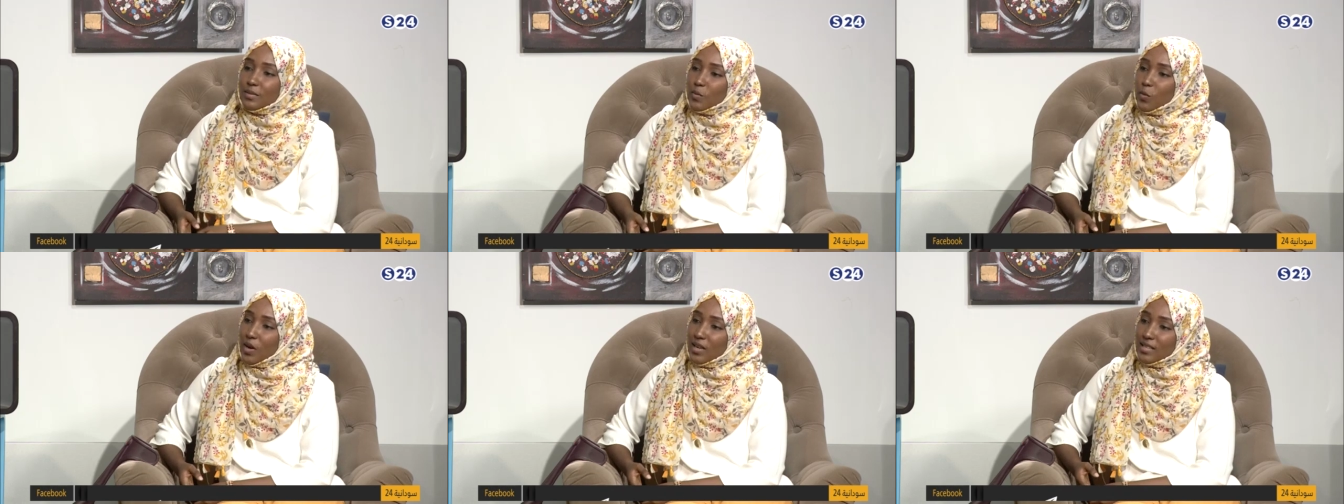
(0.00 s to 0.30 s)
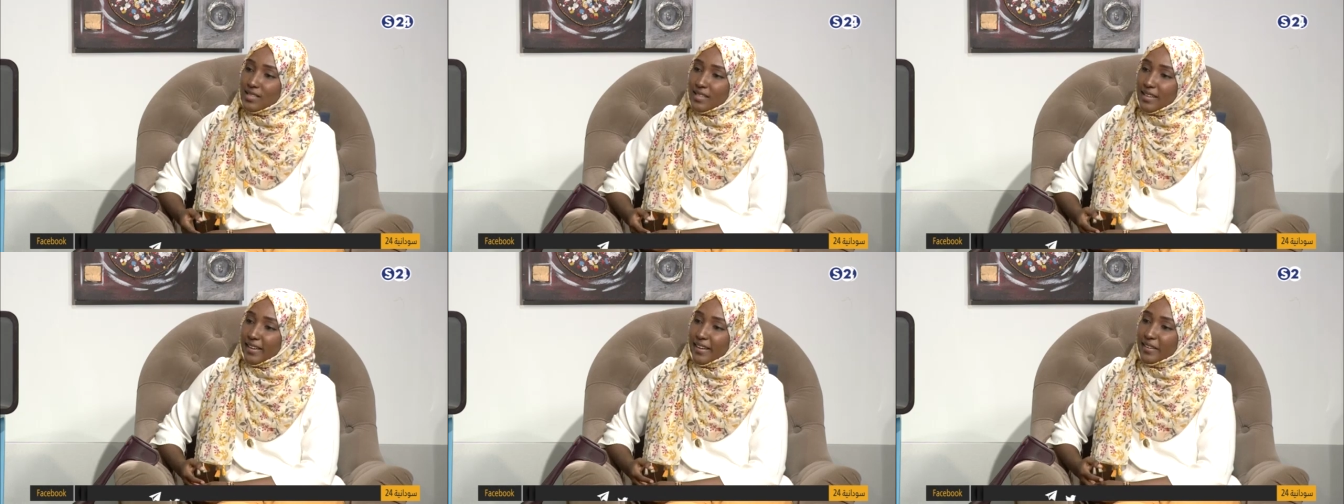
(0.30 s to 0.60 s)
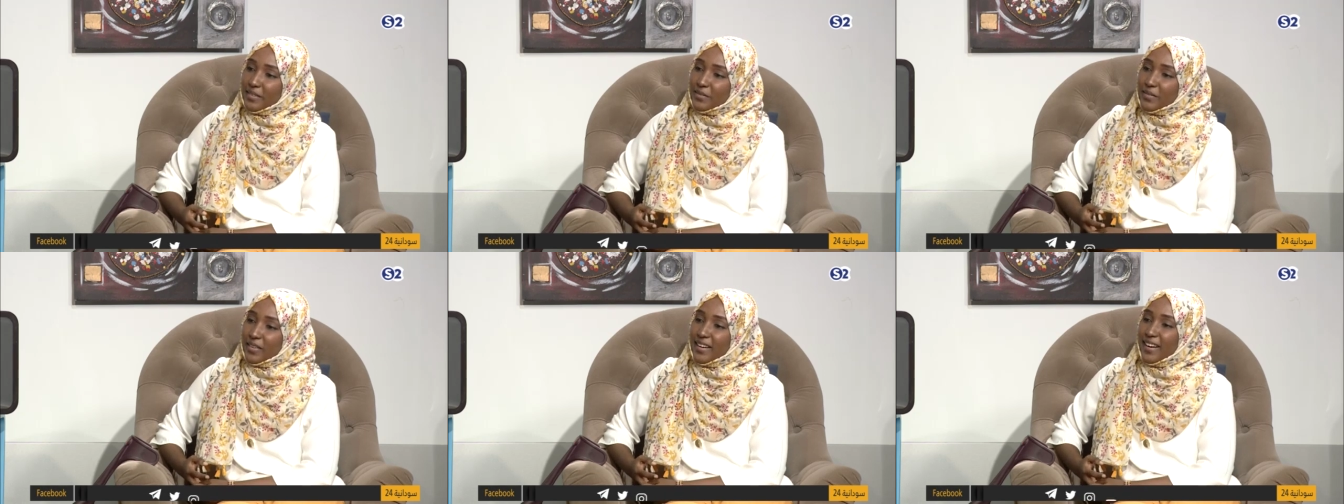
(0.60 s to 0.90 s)
مواصله
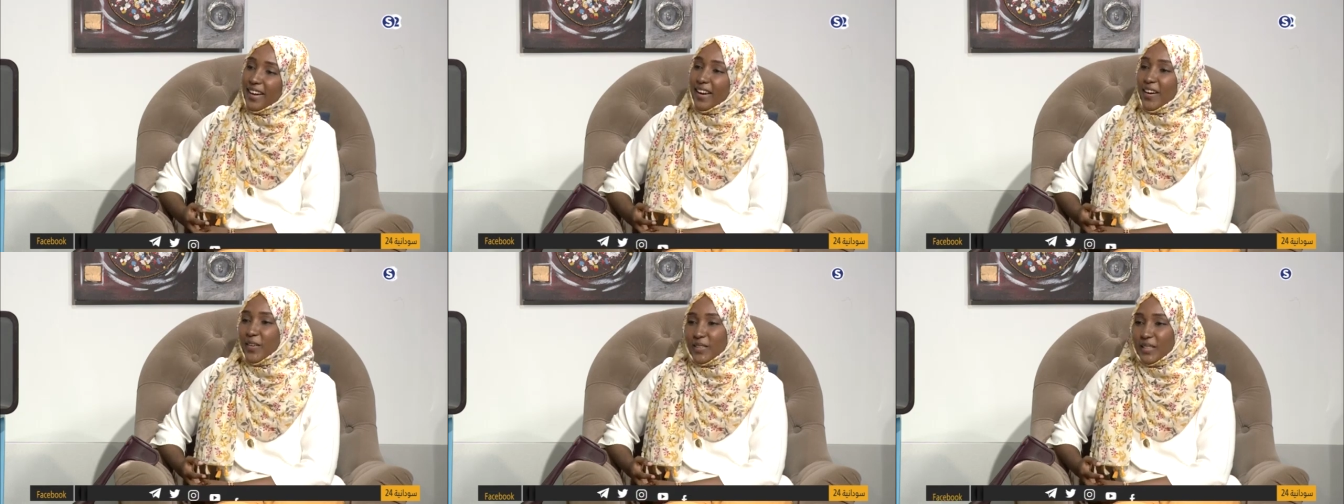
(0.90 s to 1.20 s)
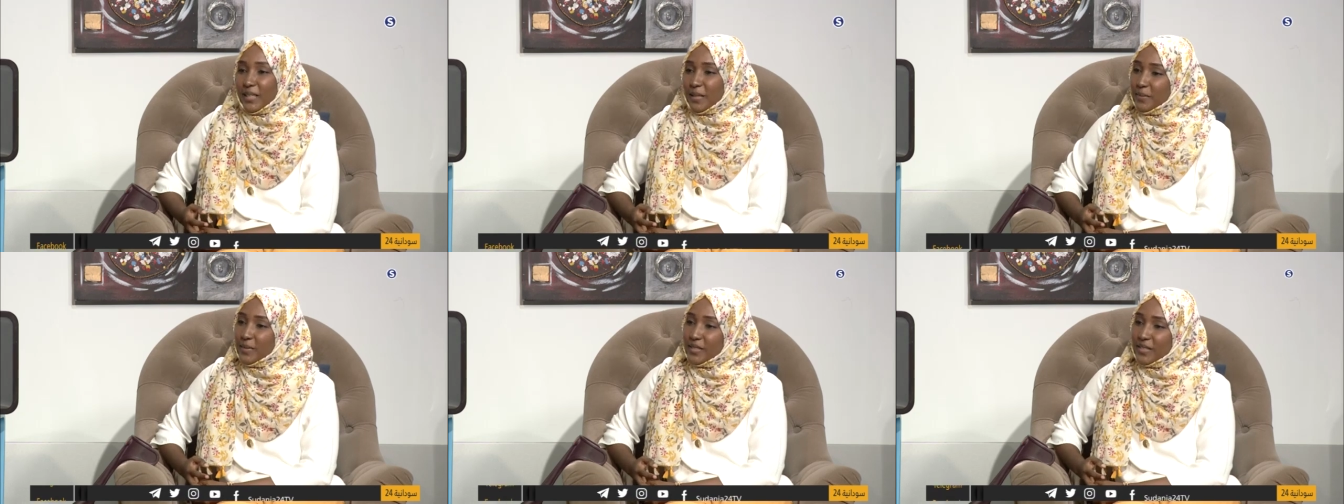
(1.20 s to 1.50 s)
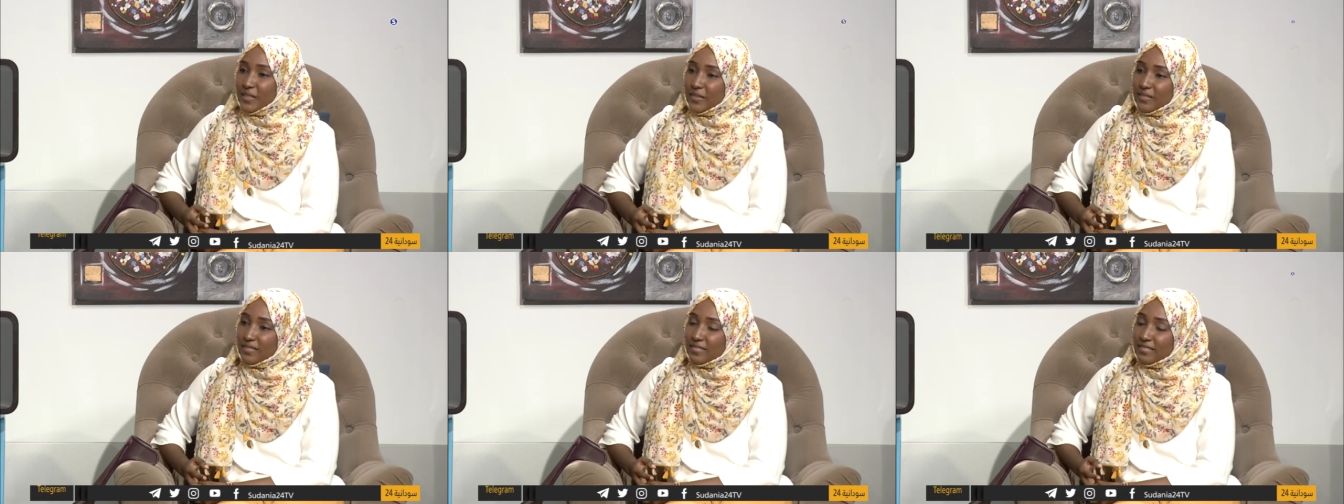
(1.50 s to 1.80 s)
يعني فانا حقعد اعمل
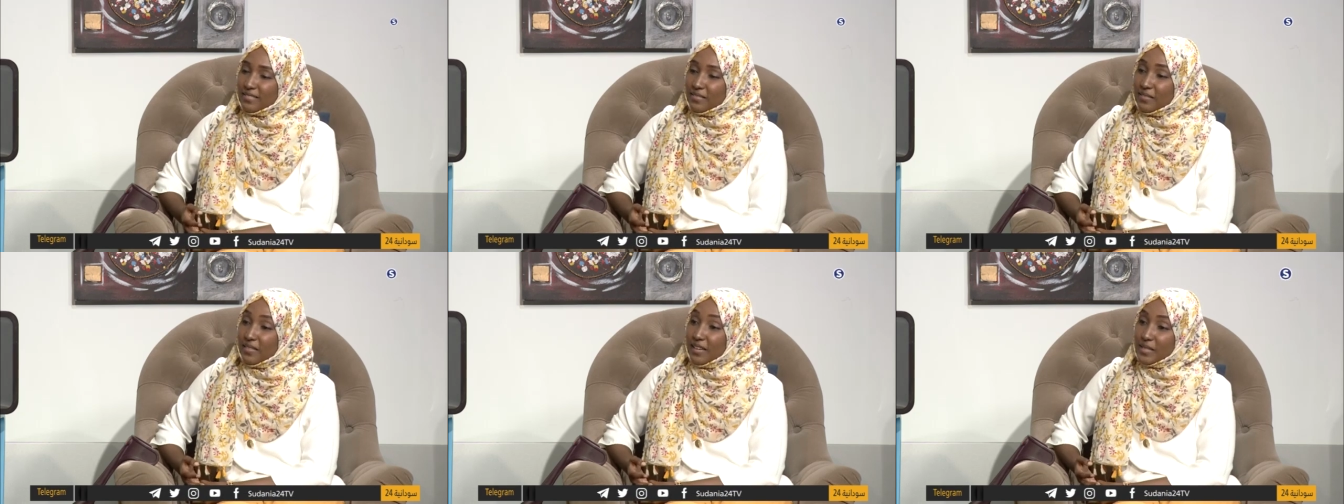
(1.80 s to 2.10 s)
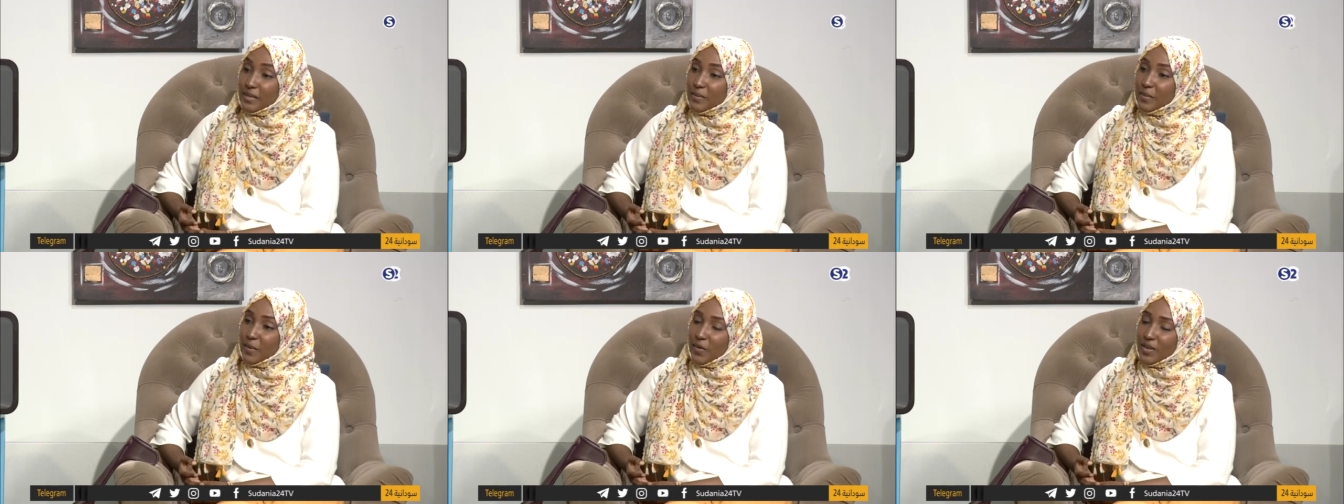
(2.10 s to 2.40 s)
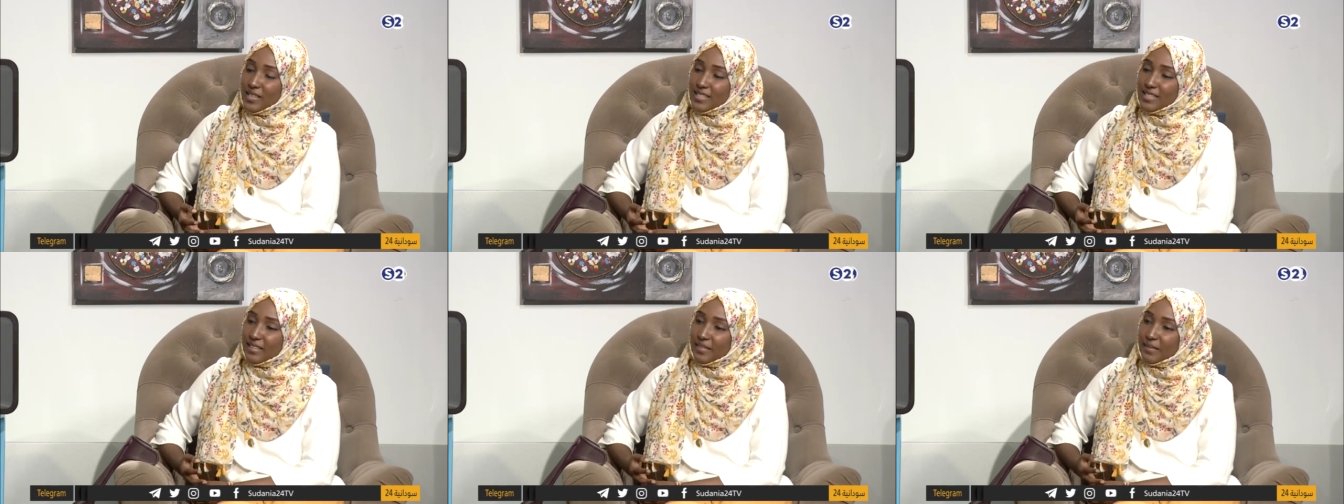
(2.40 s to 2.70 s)
شنو تمام. لازم
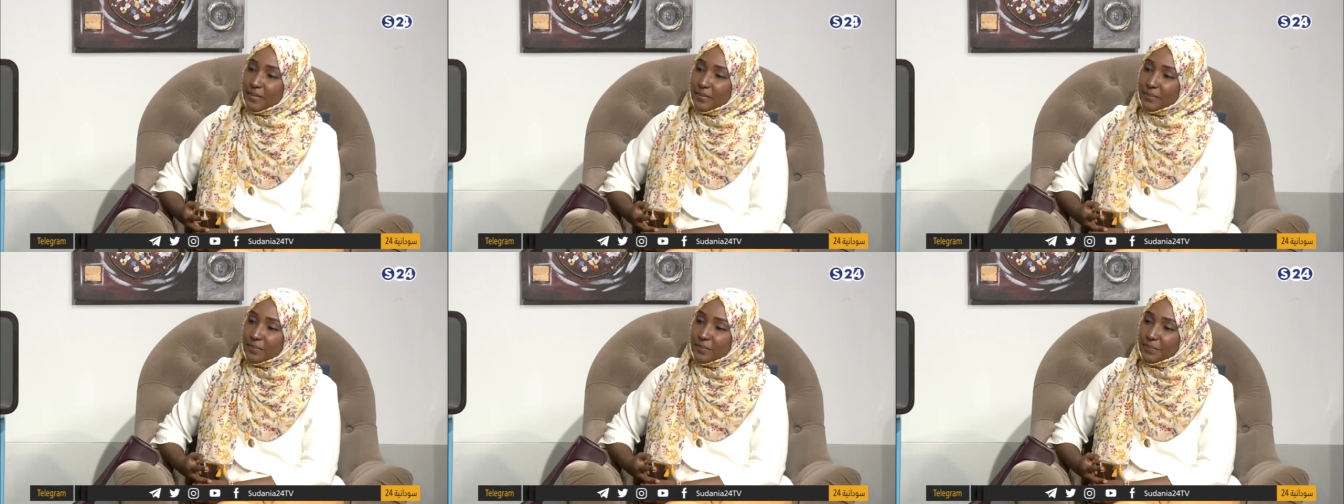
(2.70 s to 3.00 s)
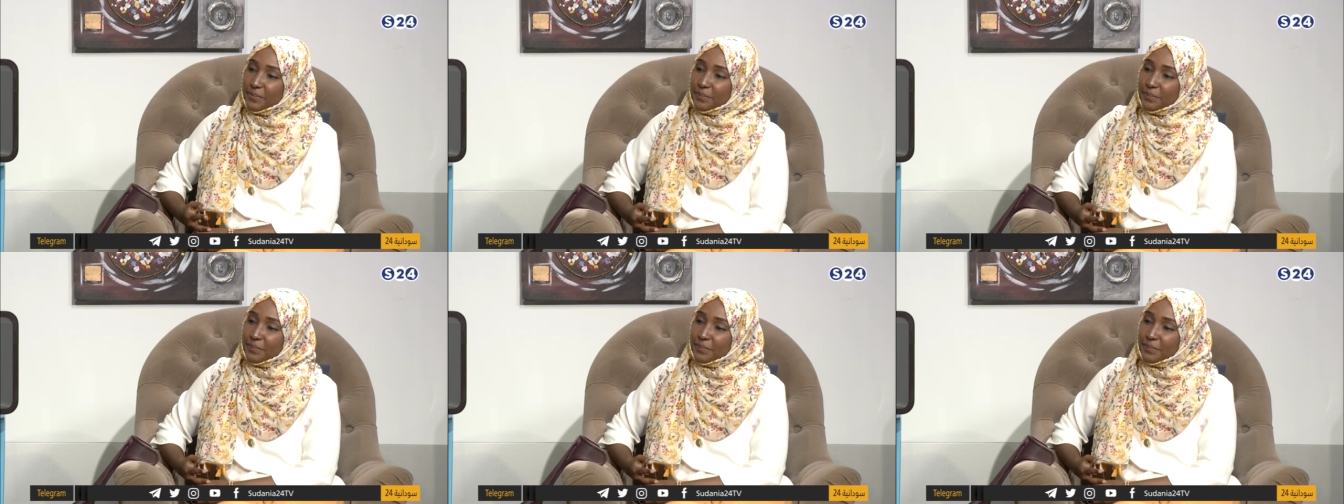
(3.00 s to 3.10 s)
اواصل تمام